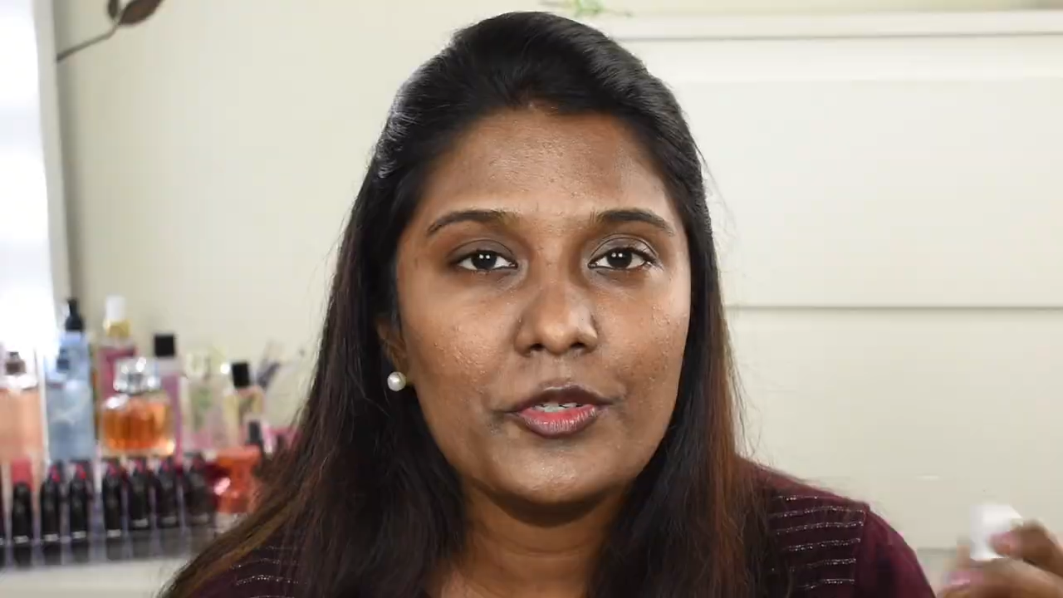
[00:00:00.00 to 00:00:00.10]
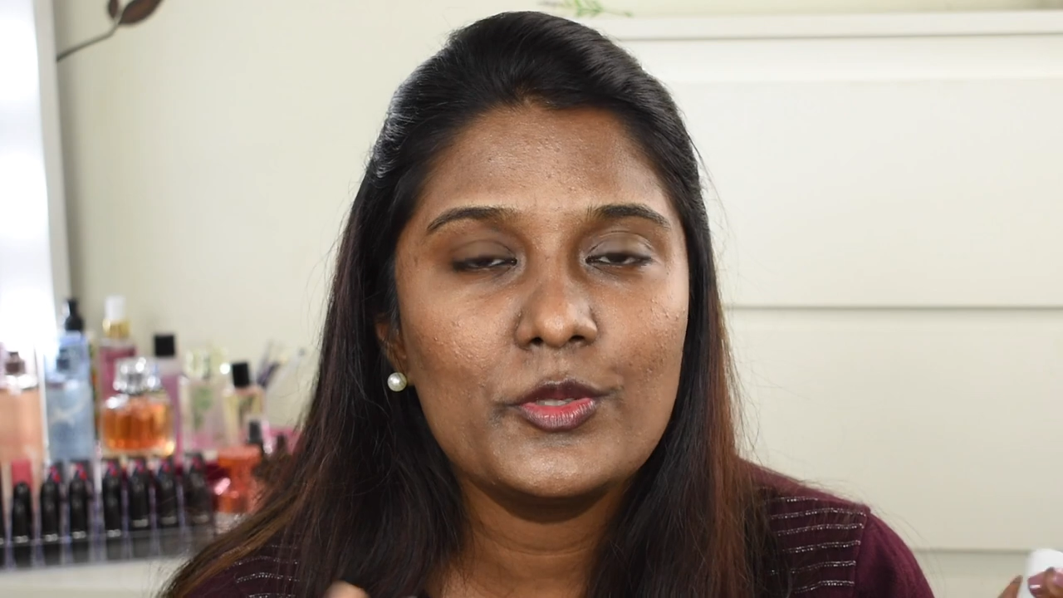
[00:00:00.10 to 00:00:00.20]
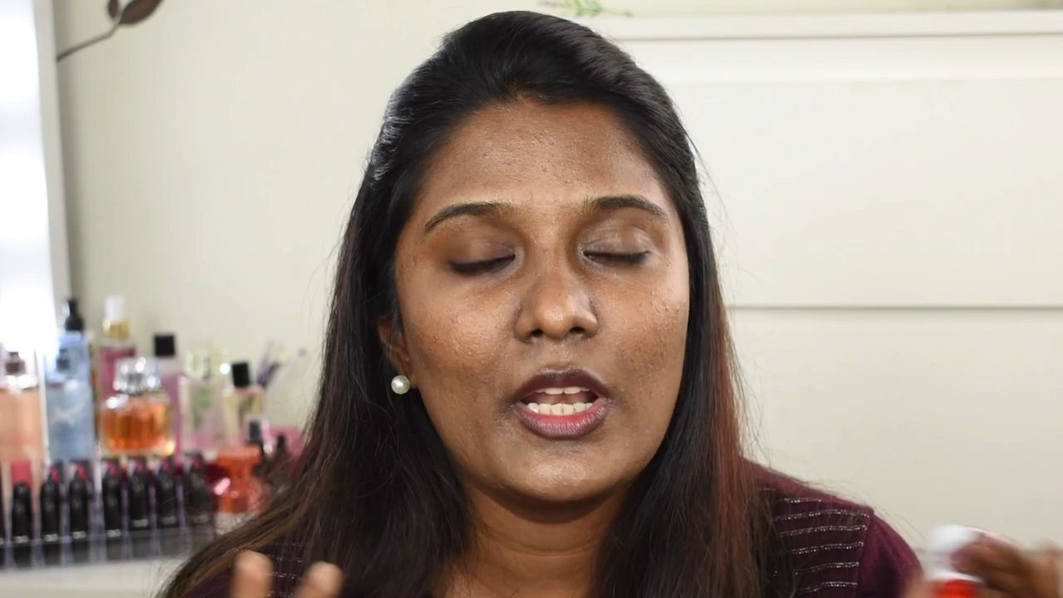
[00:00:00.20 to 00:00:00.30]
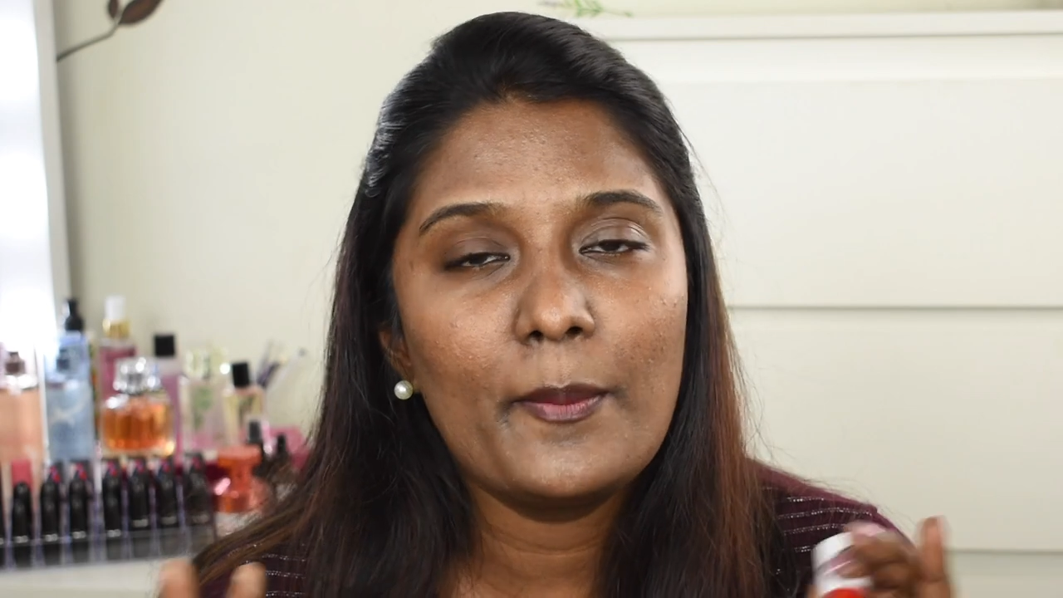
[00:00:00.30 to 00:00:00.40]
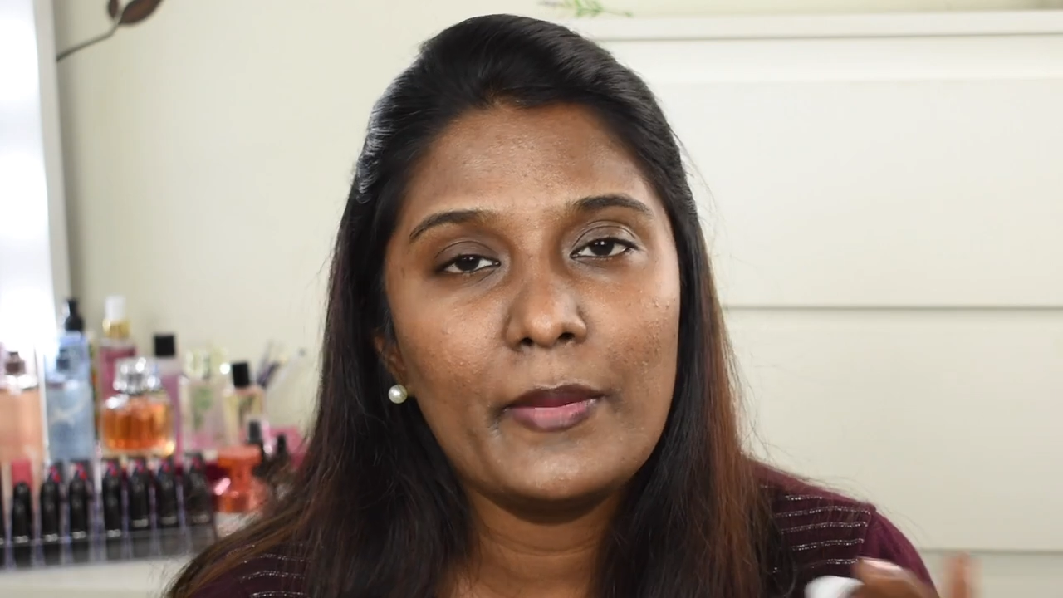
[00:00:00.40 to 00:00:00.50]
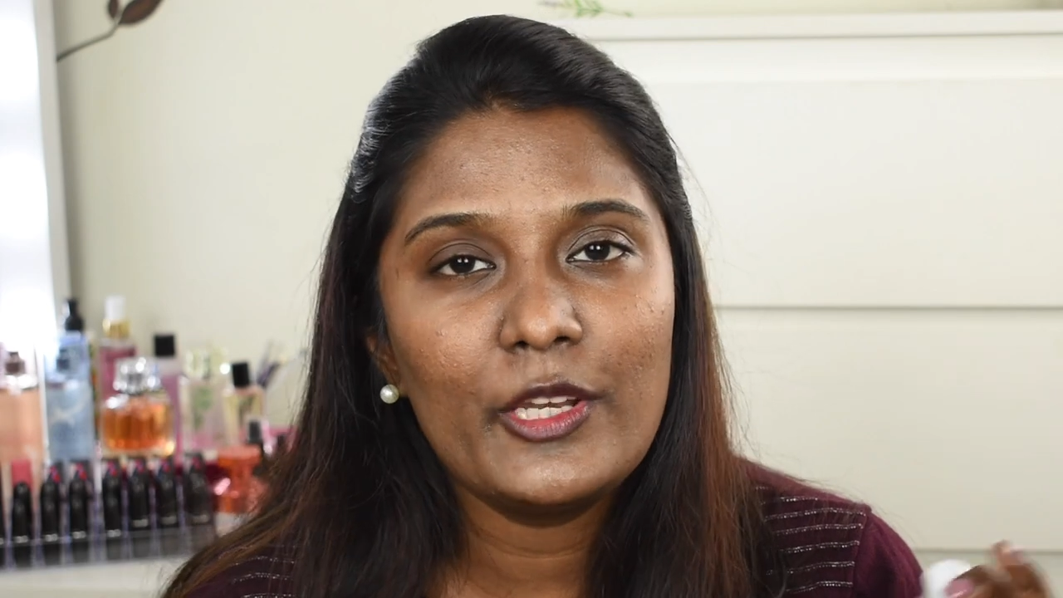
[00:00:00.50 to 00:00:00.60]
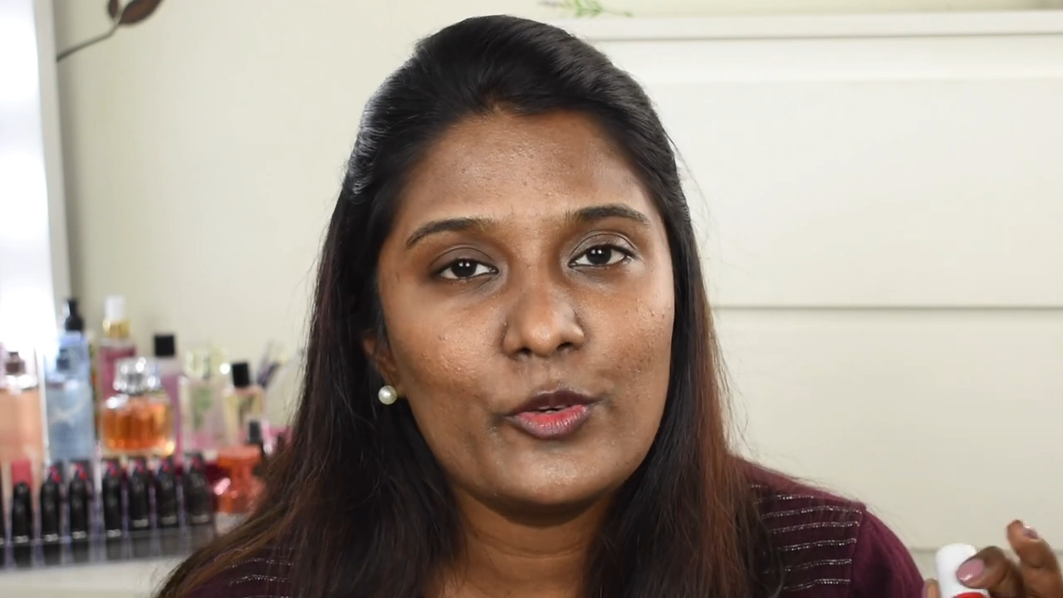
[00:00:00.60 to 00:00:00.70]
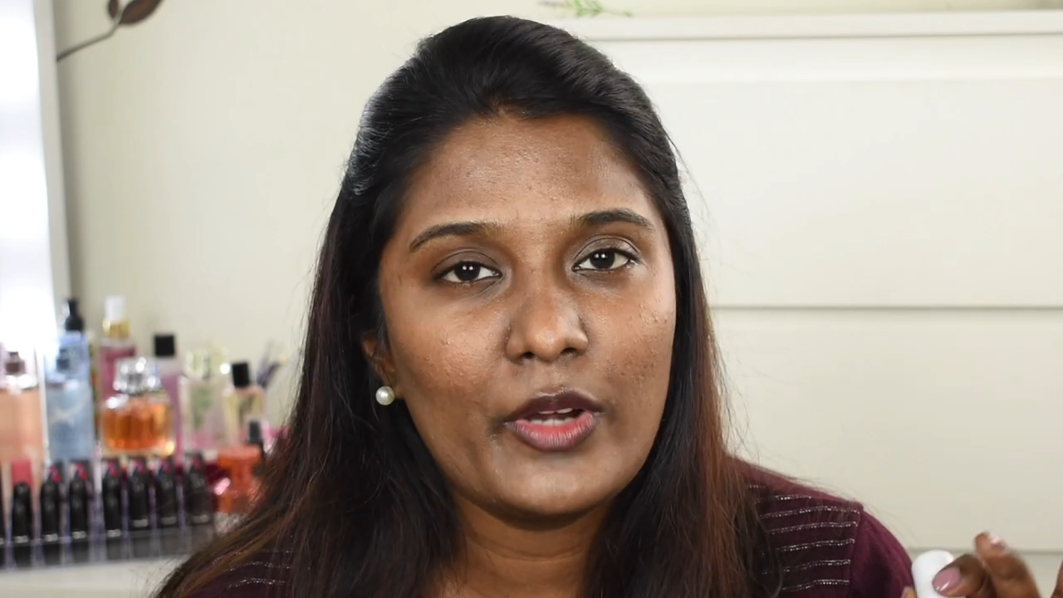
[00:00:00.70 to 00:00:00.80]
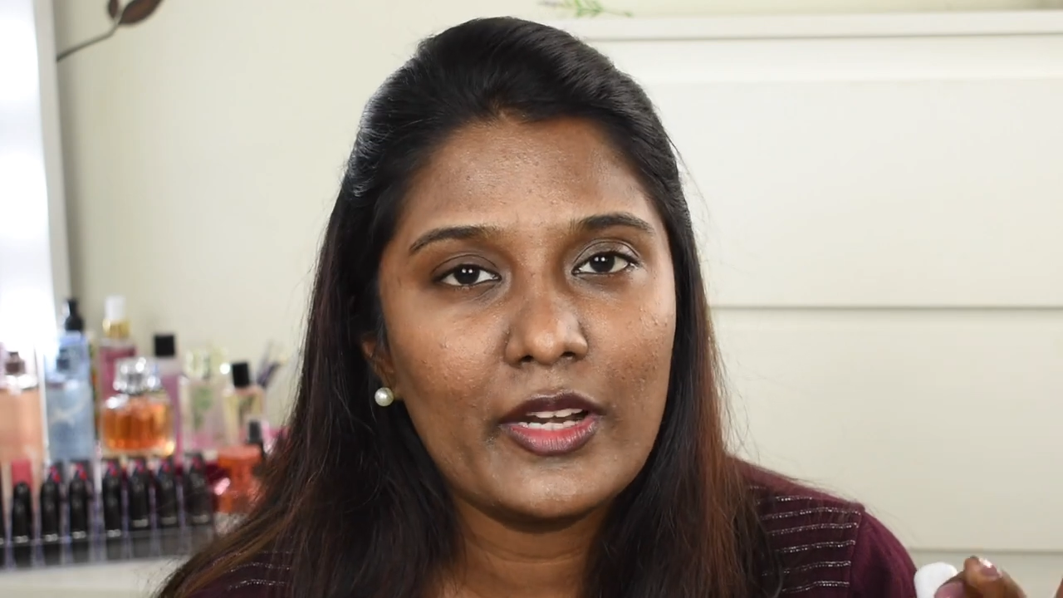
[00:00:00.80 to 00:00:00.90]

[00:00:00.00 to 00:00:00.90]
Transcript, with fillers: யூஸ்வலாக பீட்ரூட்